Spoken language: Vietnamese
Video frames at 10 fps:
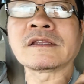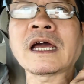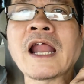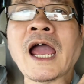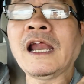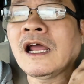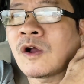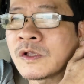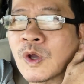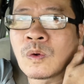người ta để là
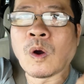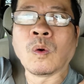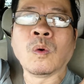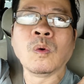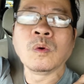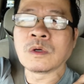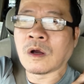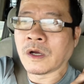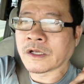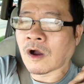có chỗ ngủ,
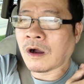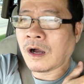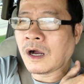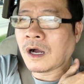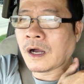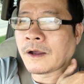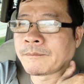rồi có